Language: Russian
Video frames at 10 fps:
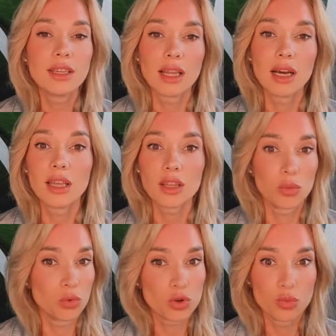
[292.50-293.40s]
да,
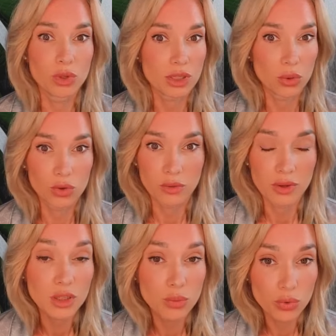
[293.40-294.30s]
это может быть какой-то
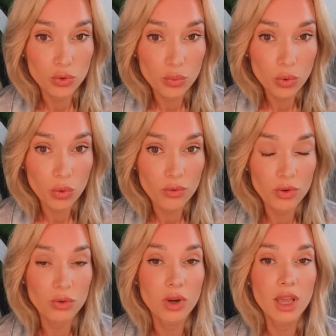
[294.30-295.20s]
эффект под
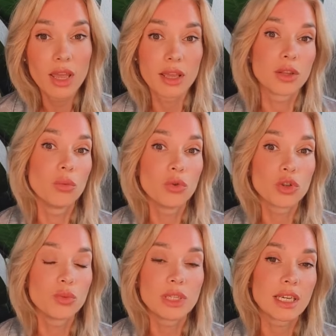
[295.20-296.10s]
бровью, это
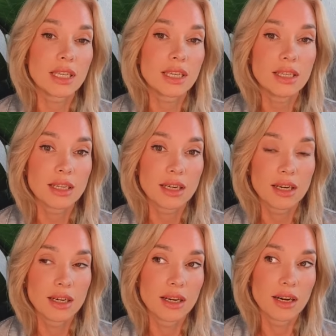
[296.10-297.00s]
может быть какие-то
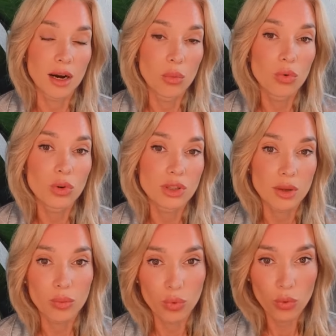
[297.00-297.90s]
а,
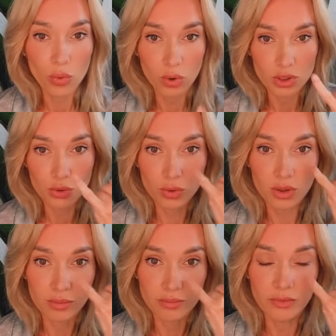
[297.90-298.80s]
работы по
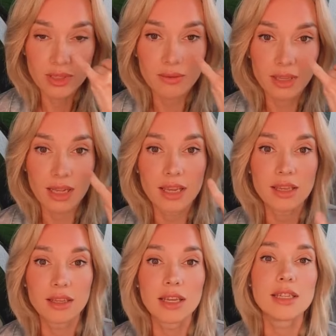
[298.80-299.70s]
зонам
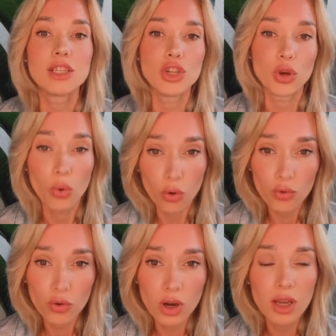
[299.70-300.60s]
высветления да, синяков,
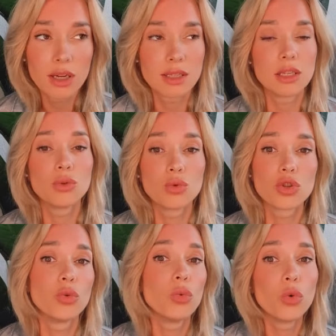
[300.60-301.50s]
где
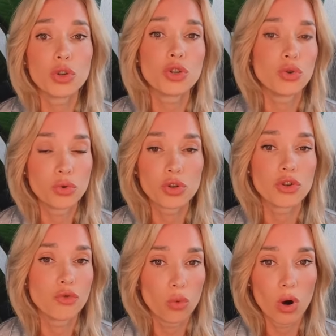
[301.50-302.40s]
нужно
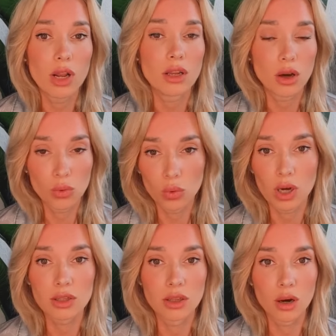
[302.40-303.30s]
очень-очень вуально,
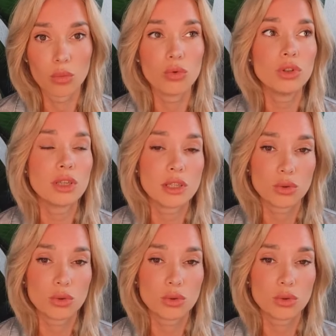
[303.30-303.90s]
аккуратно работать,